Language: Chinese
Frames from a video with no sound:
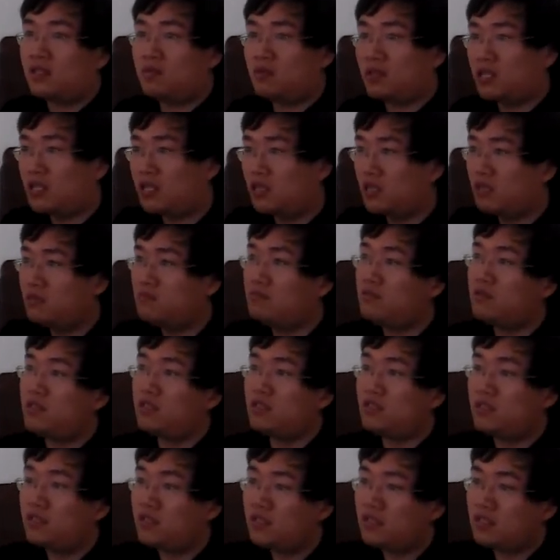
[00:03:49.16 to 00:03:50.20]
那么“格物
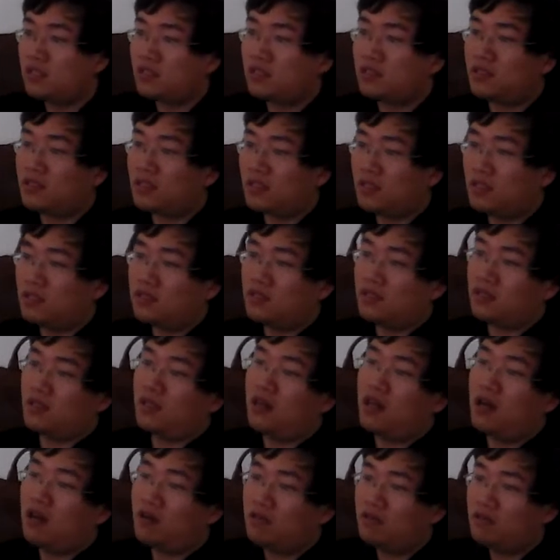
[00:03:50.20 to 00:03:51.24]
致知”这四个字，
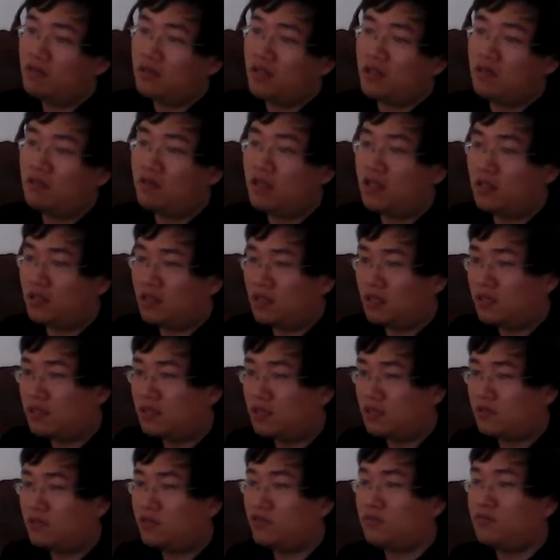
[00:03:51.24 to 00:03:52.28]
毫无疑问的
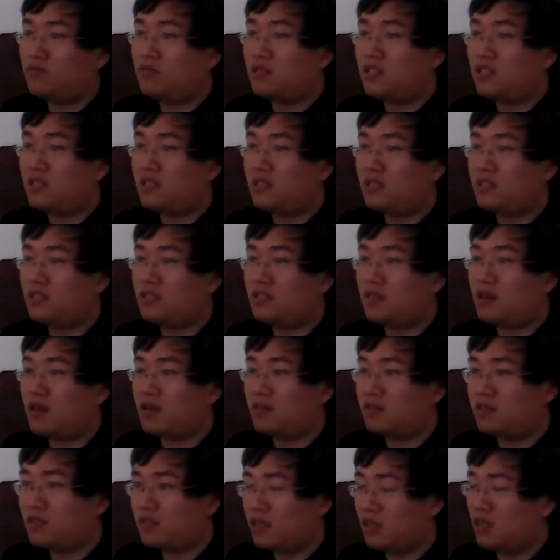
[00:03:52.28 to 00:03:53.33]
是朱熹的这
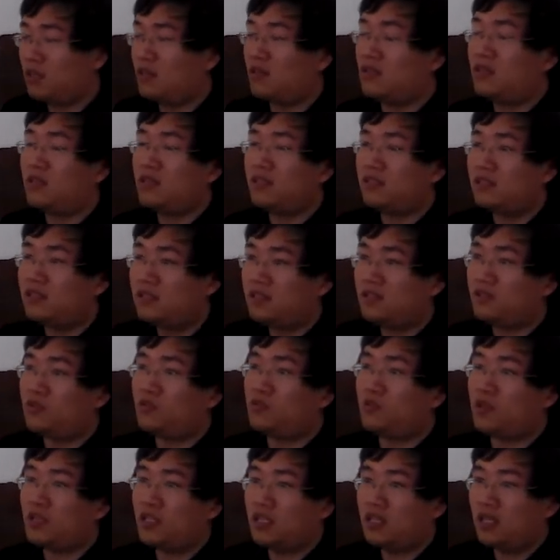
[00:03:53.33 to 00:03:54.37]
样整个的治
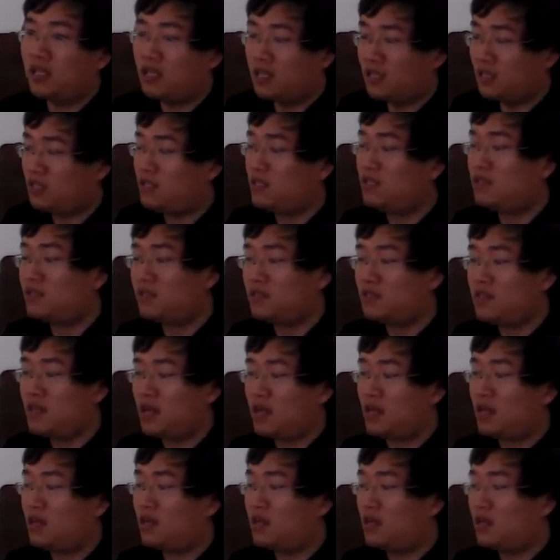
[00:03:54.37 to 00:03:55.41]
学的核心思
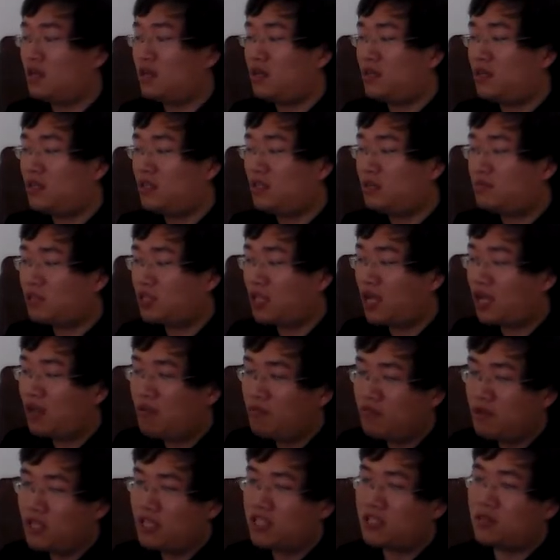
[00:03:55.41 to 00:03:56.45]
想。那么
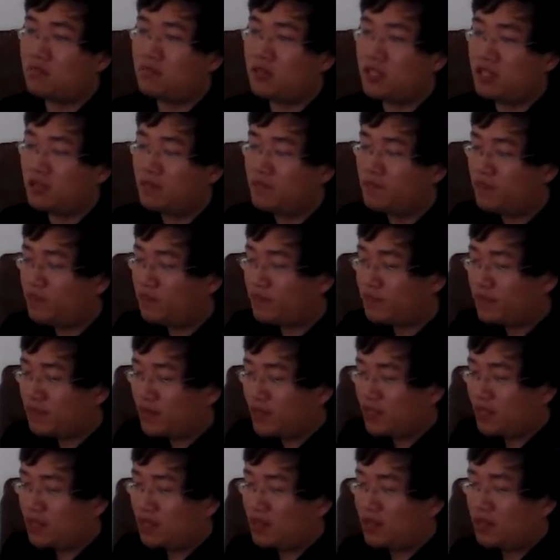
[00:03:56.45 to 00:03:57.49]
他为什么
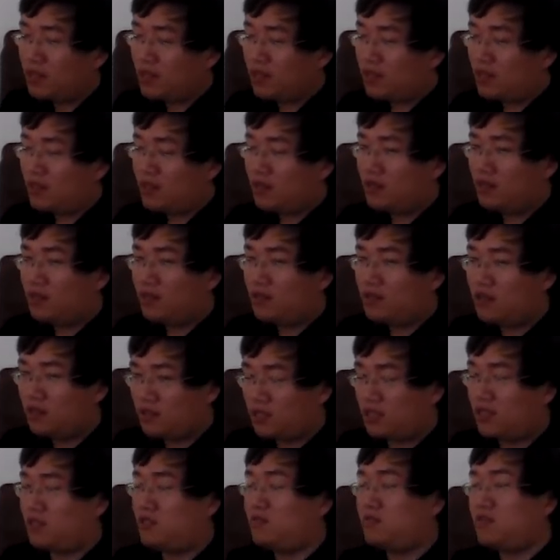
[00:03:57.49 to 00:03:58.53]
要
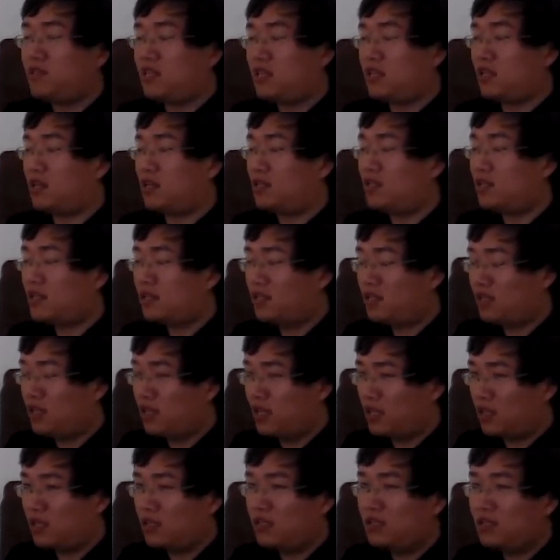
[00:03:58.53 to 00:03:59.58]
提出这个？那
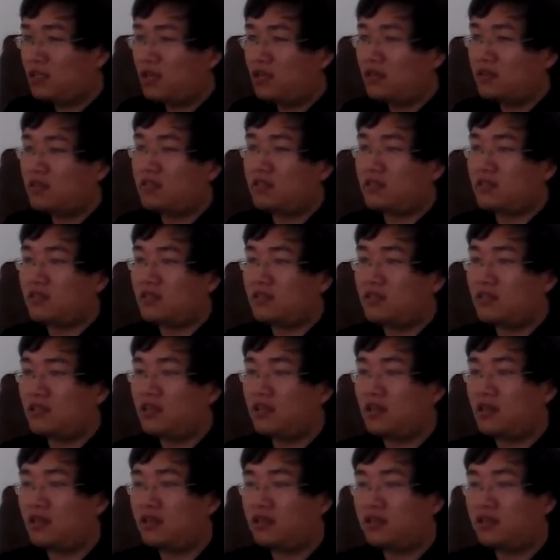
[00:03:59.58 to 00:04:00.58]
也跟当时的这